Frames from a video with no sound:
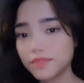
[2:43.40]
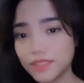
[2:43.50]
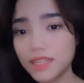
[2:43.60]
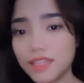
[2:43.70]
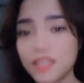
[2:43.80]

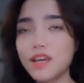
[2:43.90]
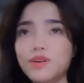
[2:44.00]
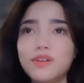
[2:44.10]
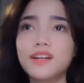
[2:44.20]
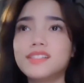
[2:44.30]

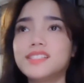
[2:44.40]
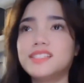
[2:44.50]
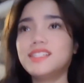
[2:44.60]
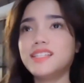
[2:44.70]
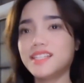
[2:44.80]
pembicaraan.
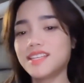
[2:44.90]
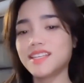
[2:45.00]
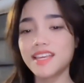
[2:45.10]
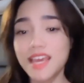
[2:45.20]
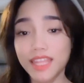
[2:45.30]

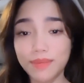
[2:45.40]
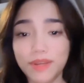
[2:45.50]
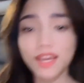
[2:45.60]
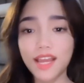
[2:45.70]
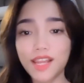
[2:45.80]
Meski
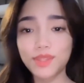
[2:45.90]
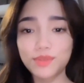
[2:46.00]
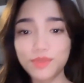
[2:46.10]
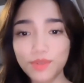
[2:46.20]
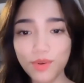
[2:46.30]
begitu,
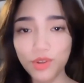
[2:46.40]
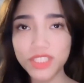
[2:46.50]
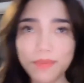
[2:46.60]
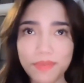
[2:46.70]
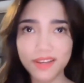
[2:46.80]
baik
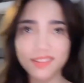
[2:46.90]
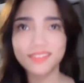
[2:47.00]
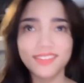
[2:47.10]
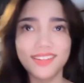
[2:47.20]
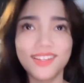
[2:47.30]
Fuji maupun
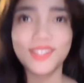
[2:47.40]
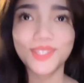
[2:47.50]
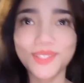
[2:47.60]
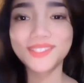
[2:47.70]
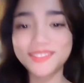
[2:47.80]
Asnawi
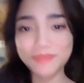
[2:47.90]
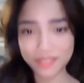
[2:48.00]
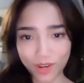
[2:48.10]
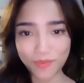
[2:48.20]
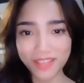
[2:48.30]
keduanya tak
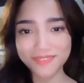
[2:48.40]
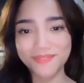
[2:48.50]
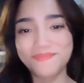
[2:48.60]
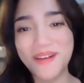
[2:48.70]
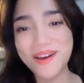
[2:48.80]
ambil
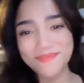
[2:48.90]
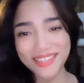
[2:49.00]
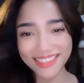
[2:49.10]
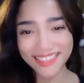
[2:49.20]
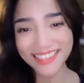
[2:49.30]
pusing dengan
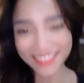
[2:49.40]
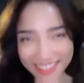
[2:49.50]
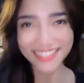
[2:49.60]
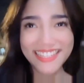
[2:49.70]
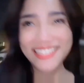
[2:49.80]
tudingan
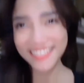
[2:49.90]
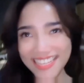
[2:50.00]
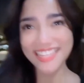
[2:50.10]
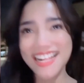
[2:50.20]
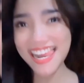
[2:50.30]
netizen.
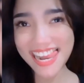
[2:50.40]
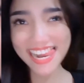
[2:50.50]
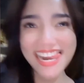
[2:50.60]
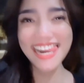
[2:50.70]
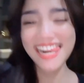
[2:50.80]
Justru
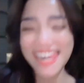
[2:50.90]
terlihat